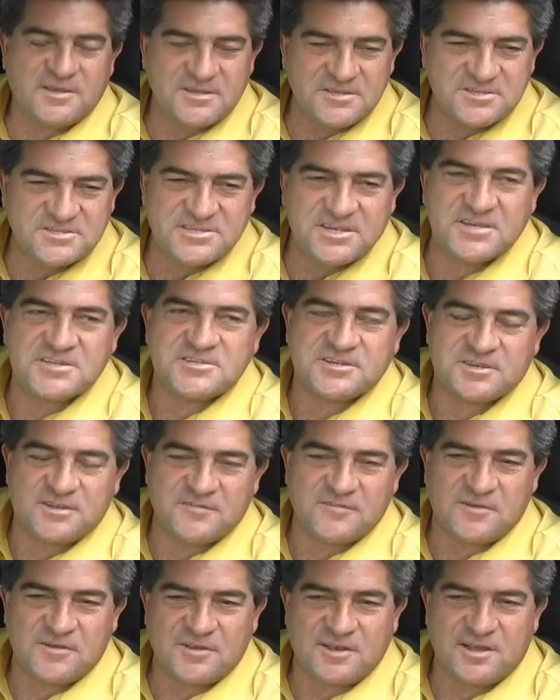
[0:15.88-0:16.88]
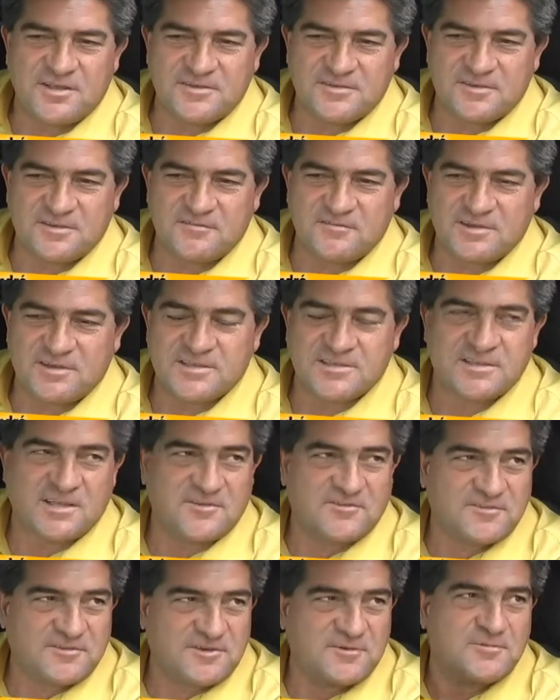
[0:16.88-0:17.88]
gente sente, na verdade, né, uma
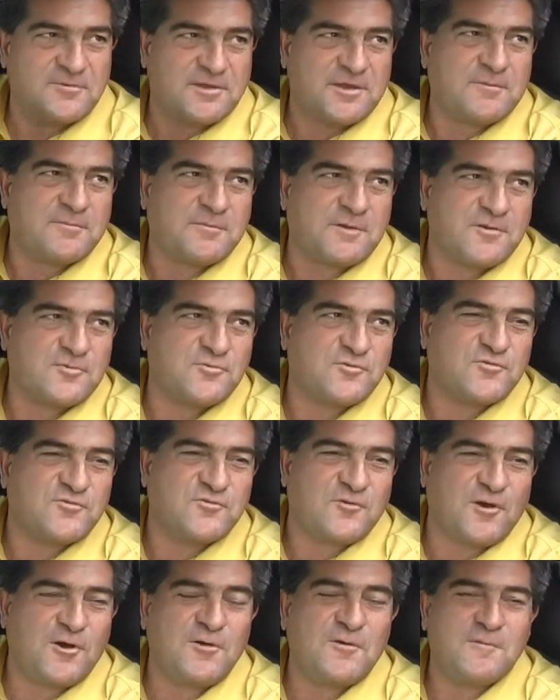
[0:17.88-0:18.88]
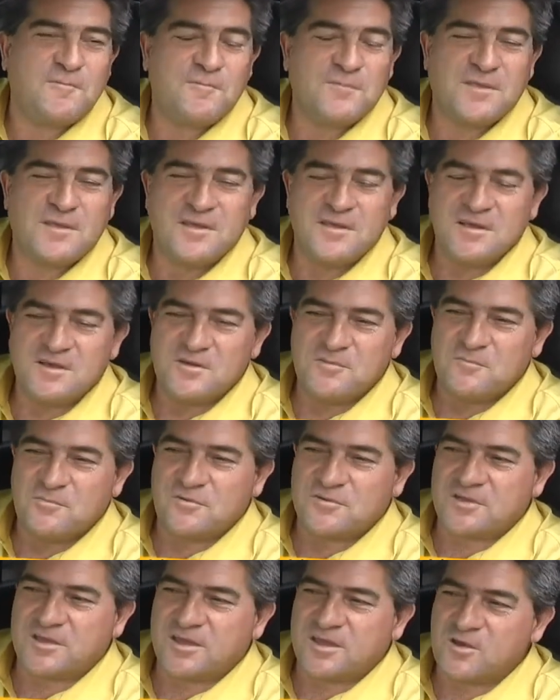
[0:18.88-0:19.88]
irritação, né, por causa do sol,
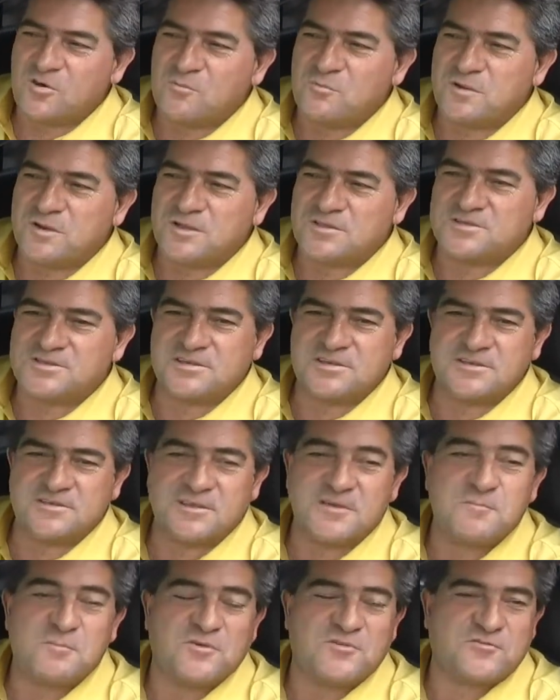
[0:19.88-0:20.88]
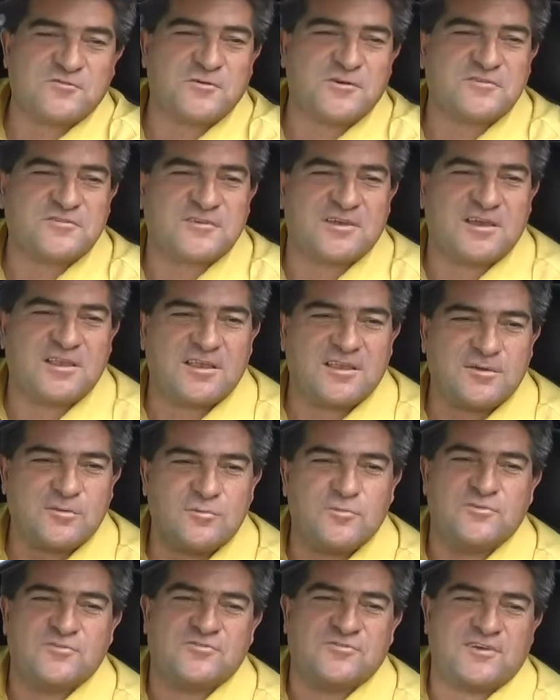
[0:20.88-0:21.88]
porque realmente tem pessoas que ele
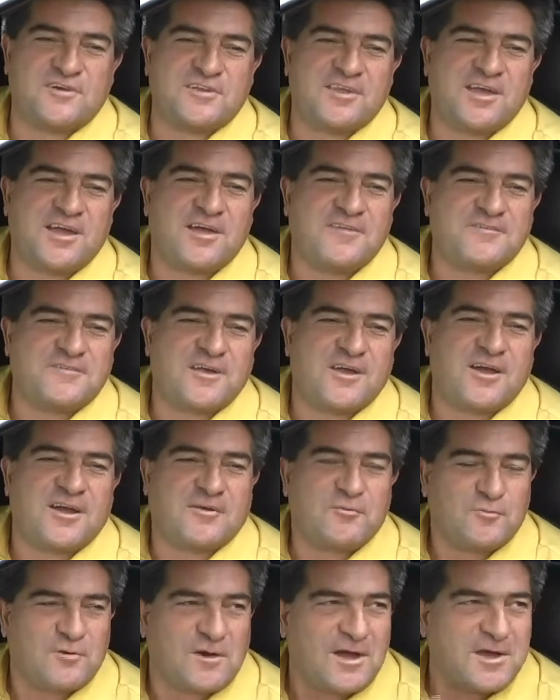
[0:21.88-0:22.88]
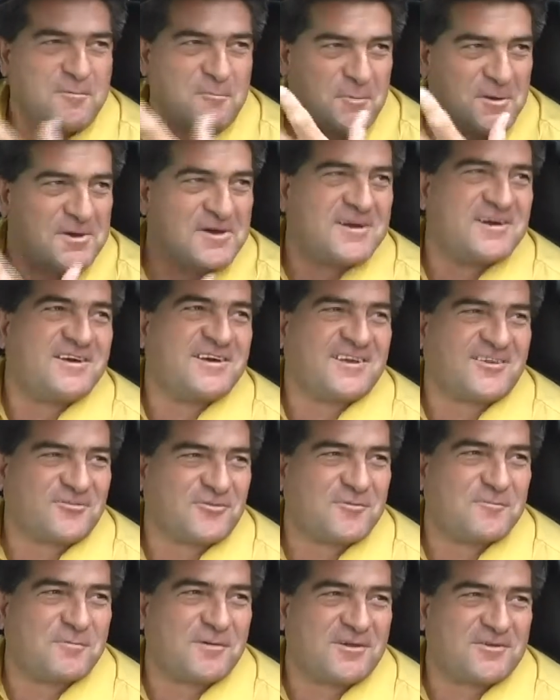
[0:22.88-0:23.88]
usa, né, até o raibã, as
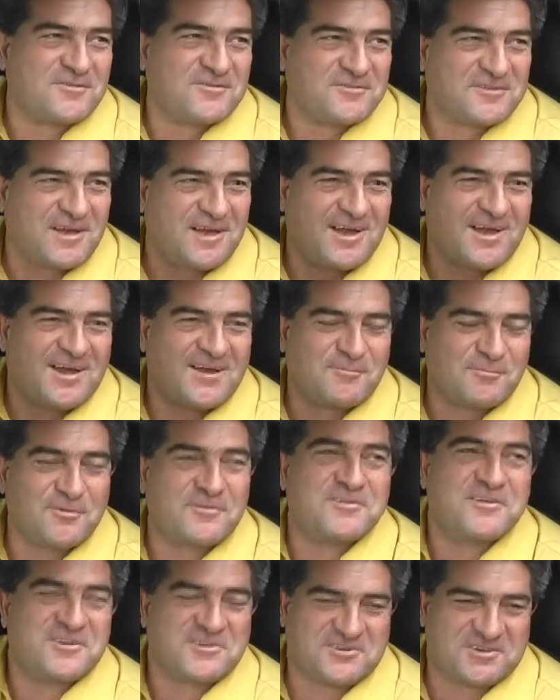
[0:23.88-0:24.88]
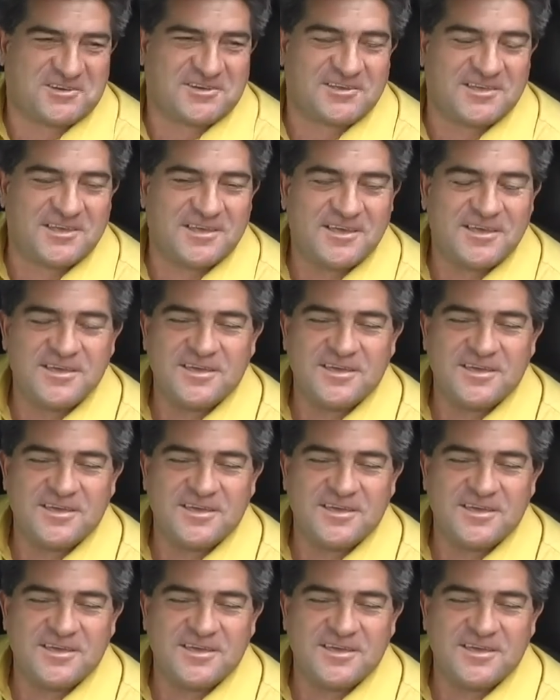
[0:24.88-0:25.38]
coisas para ajudar a proteger, né.